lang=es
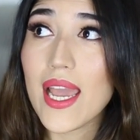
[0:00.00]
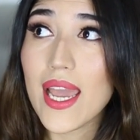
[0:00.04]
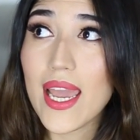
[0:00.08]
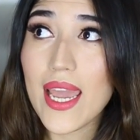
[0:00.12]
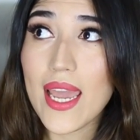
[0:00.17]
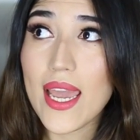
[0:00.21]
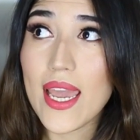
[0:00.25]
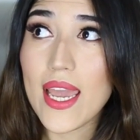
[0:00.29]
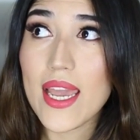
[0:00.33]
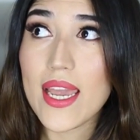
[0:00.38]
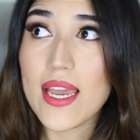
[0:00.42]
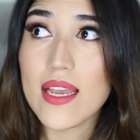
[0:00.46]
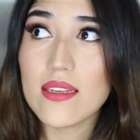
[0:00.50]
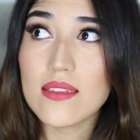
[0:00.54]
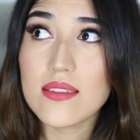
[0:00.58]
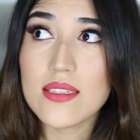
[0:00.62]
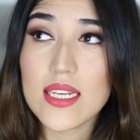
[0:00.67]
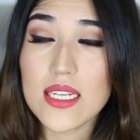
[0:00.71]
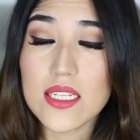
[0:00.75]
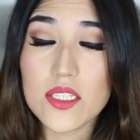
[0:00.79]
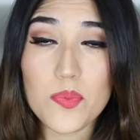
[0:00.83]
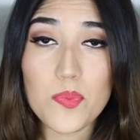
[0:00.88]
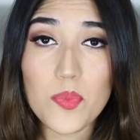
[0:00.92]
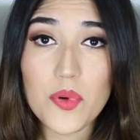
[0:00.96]
eh,
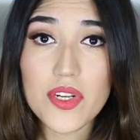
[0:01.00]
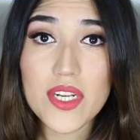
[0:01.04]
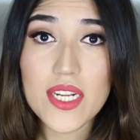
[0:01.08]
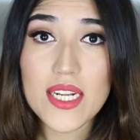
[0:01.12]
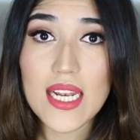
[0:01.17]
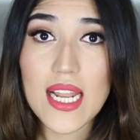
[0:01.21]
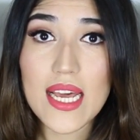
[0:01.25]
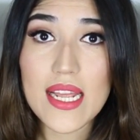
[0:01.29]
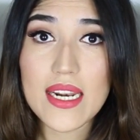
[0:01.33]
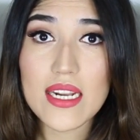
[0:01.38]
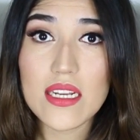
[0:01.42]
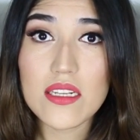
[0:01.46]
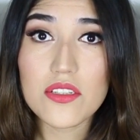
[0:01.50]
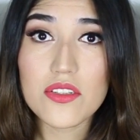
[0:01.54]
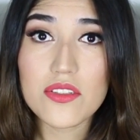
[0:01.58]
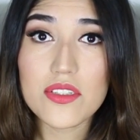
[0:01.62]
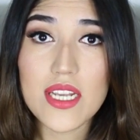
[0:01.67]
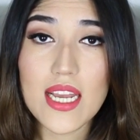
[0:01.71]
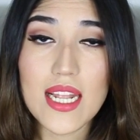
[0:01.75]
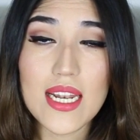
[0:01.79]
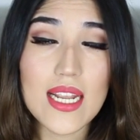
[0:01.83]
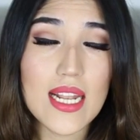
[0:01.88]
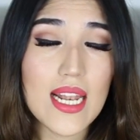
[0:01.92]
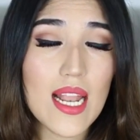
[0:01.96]
se expone en las redes
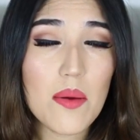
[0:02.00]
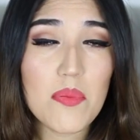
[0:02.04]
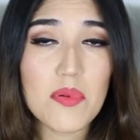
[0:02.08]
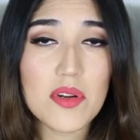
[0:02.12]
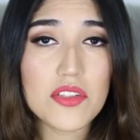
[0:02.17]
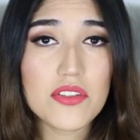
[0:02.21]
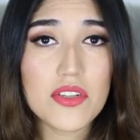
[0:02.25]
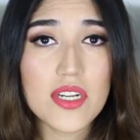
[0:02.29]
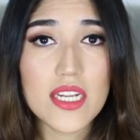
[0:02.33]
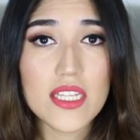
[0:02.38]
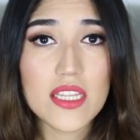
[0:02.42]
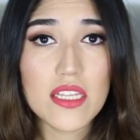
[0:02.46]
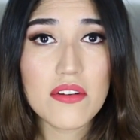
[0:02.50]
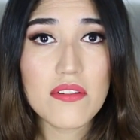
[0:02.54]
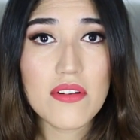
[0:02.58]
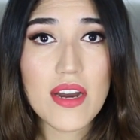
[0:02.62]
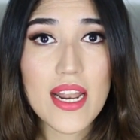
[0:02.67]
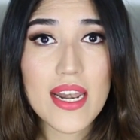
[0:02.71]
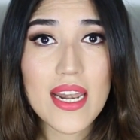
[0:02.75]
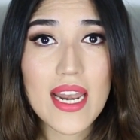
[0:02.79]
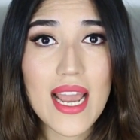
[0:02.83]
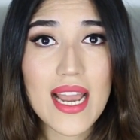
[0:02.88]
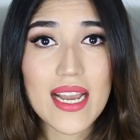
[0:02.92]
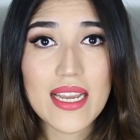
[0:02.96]
sociales, las personas te
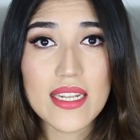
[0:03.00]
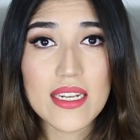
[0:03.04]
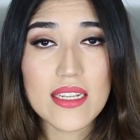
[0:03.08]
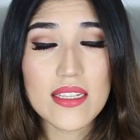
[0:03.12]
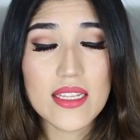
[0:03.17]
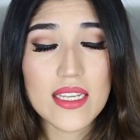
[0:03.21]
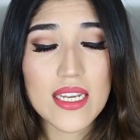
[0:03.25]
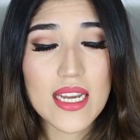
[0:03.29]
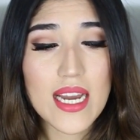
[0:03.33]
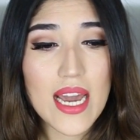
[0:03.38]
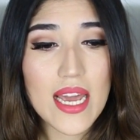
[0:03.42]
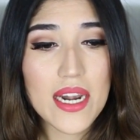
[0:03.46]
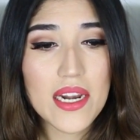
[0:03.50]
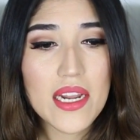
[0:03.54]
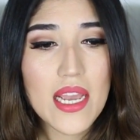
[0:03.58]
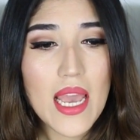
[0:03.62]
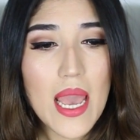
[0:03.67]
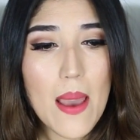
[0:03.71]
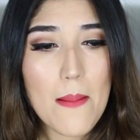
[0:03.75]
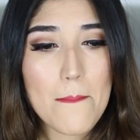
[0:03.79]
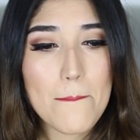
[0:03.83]
van a criticar,